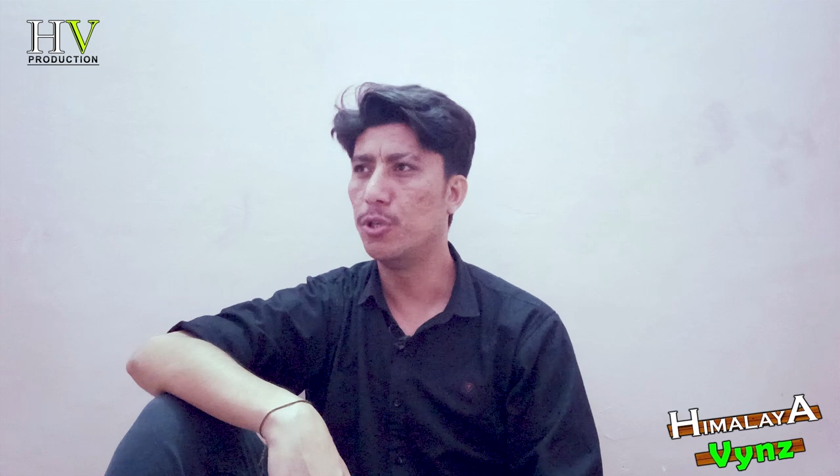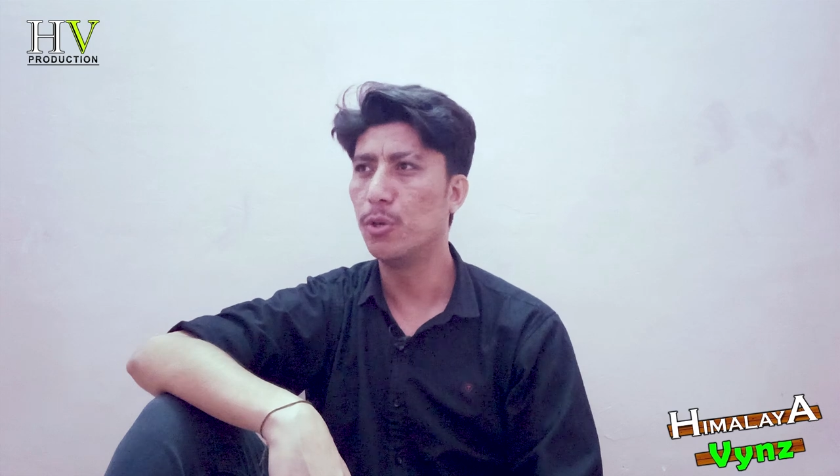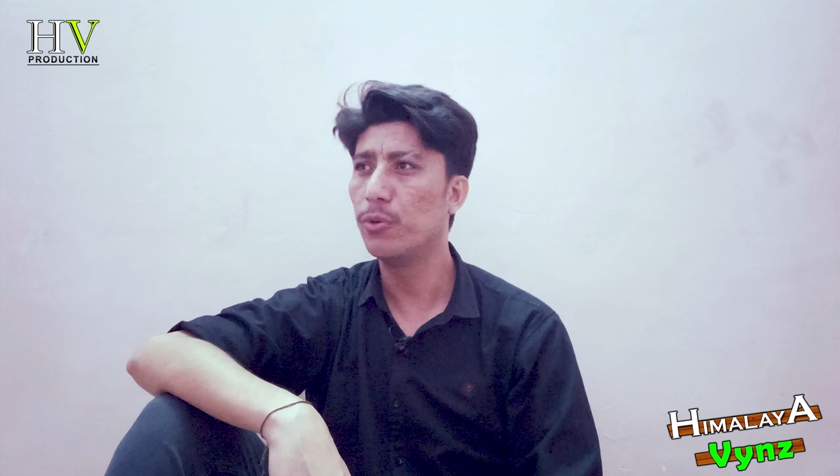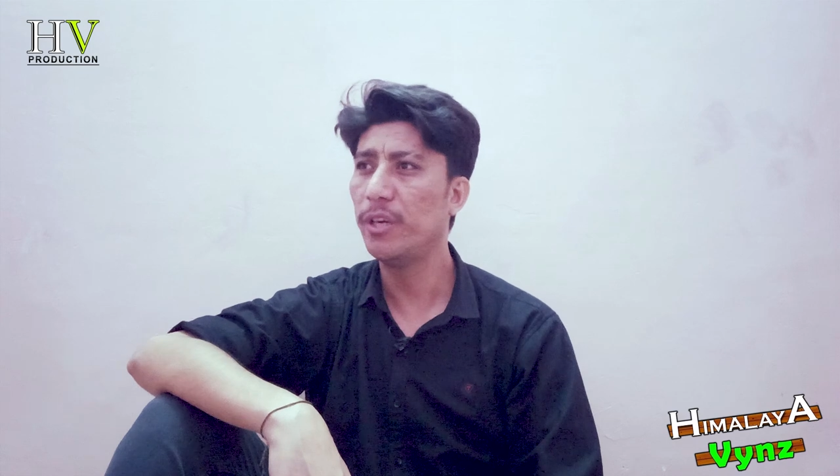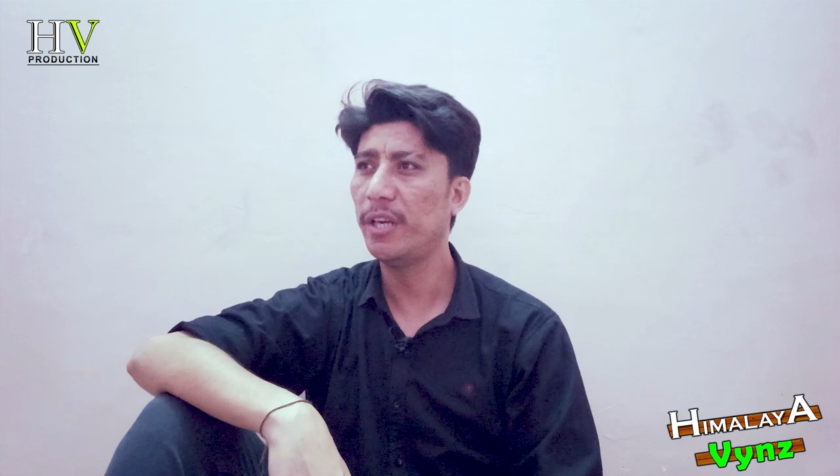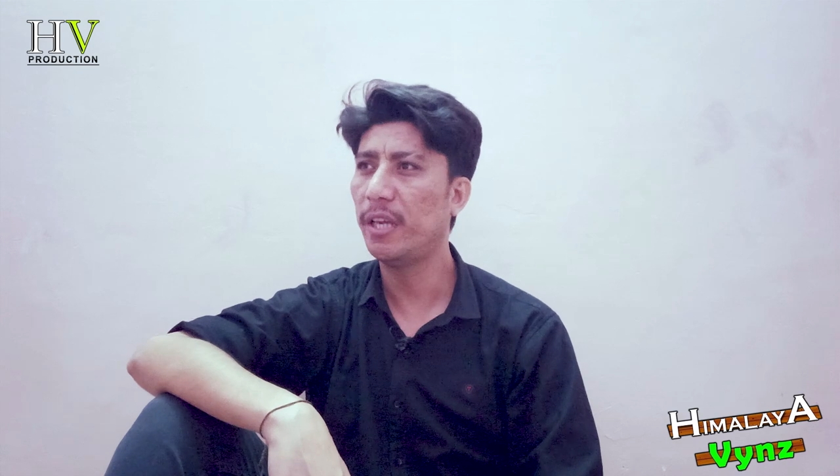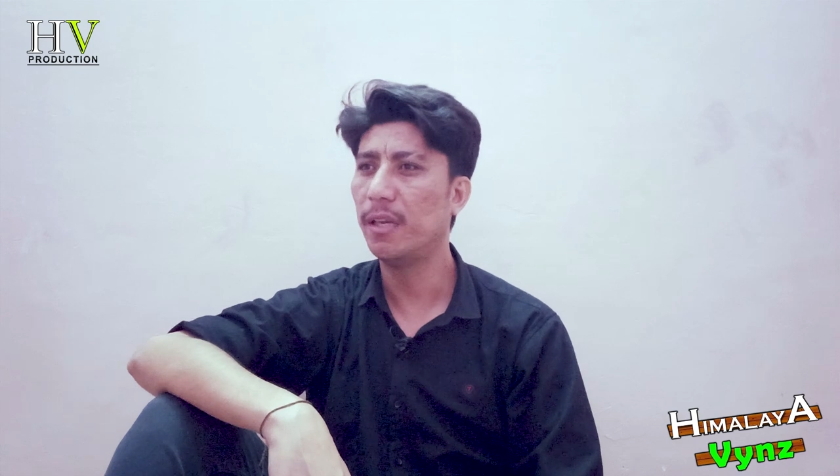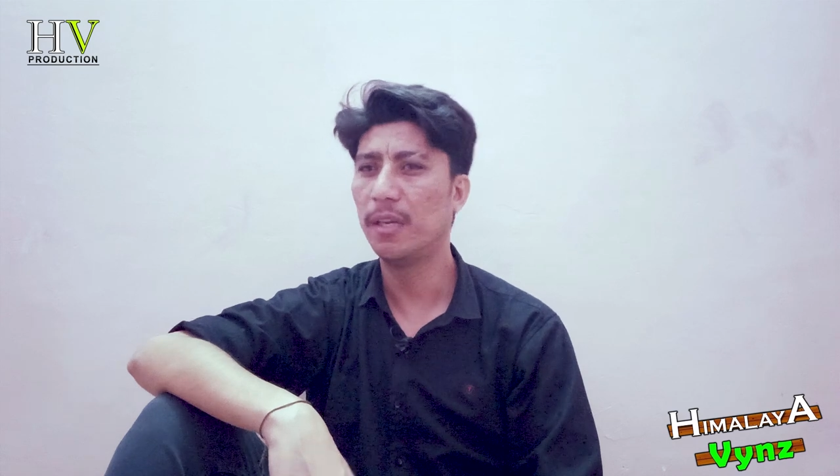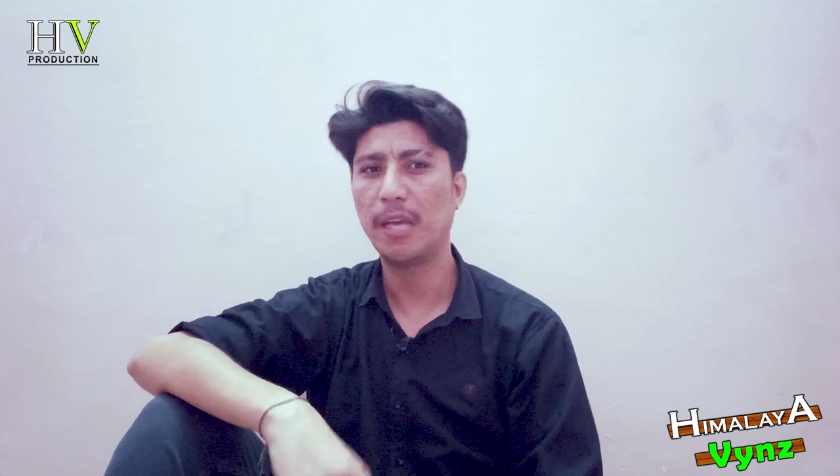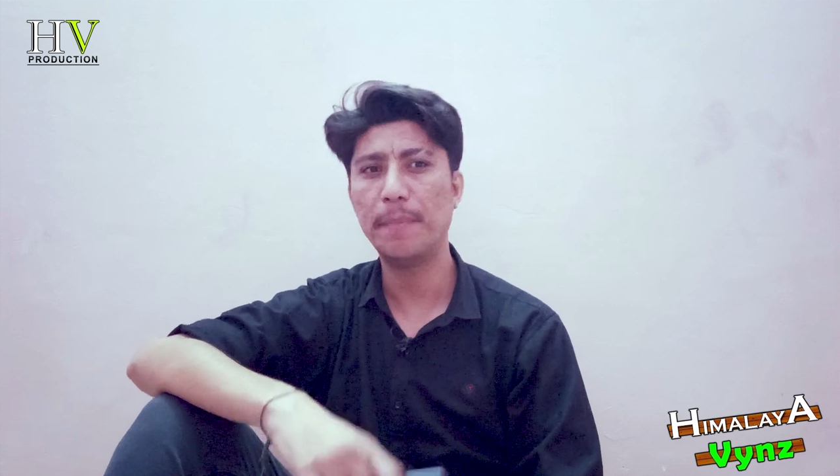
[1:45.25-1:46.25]
ज़रूरी नहीं
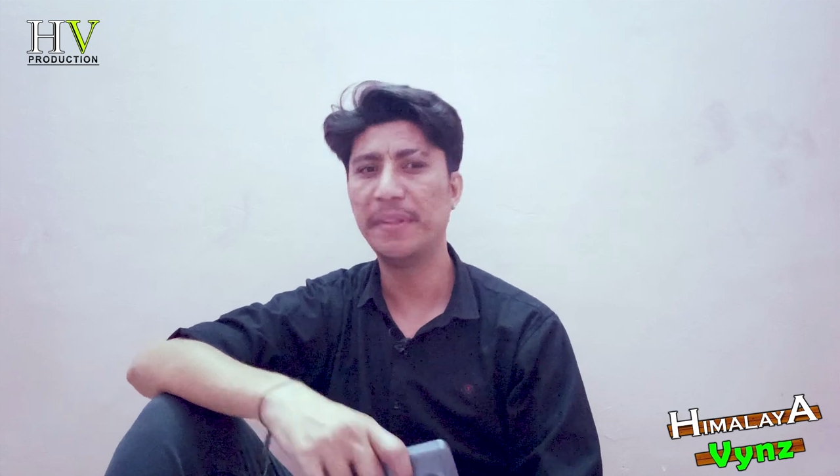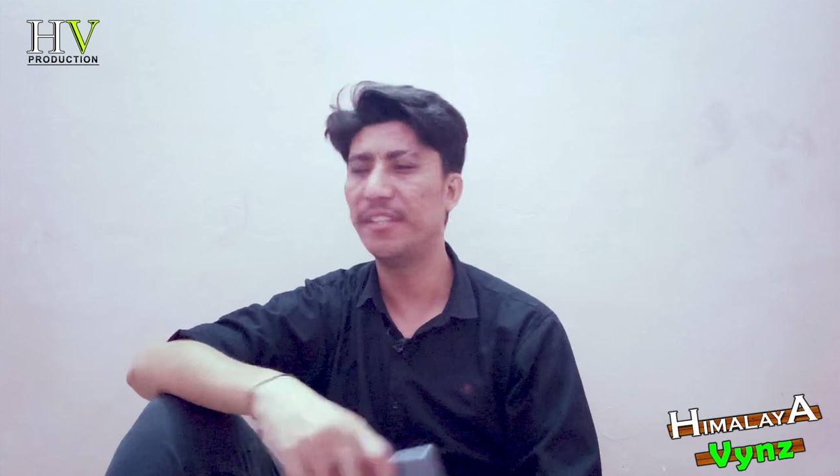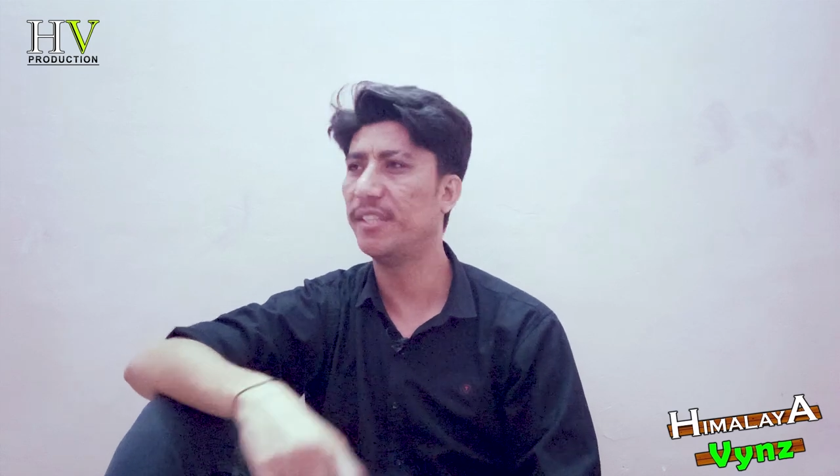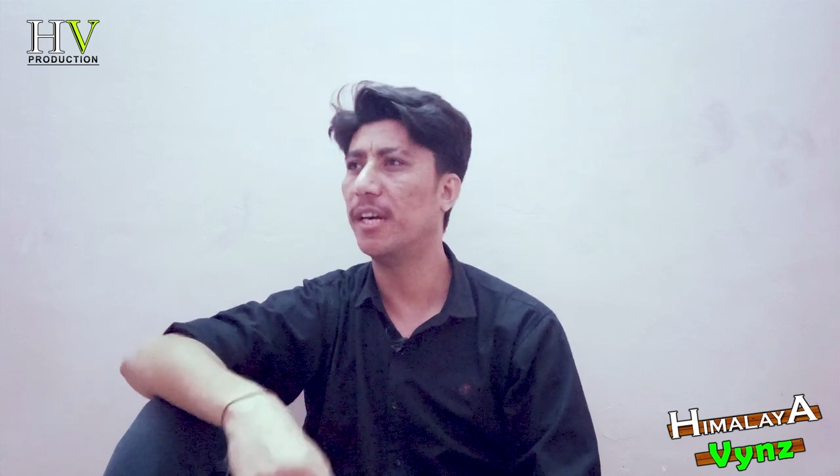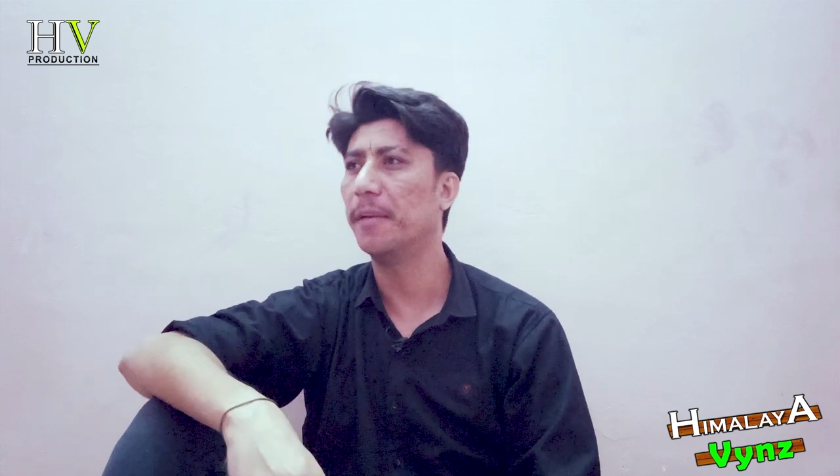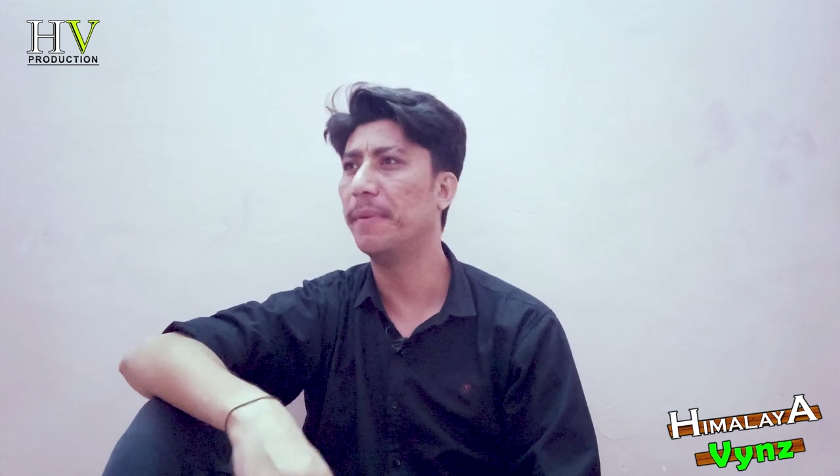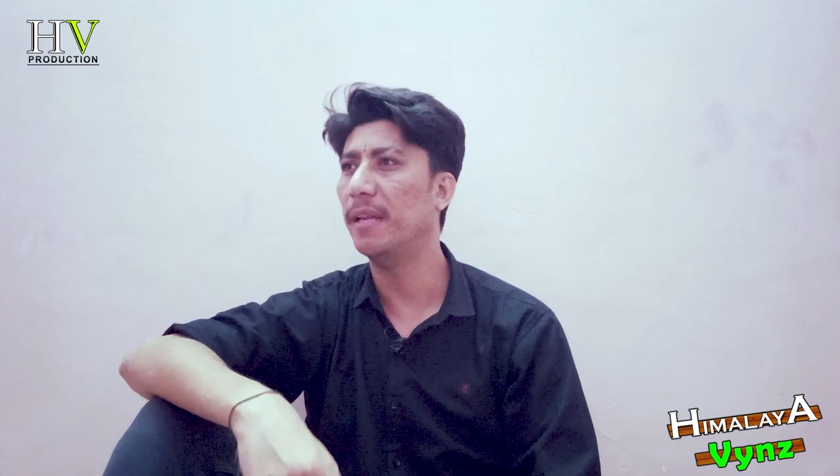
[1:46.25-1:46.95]
कि हम इंतजार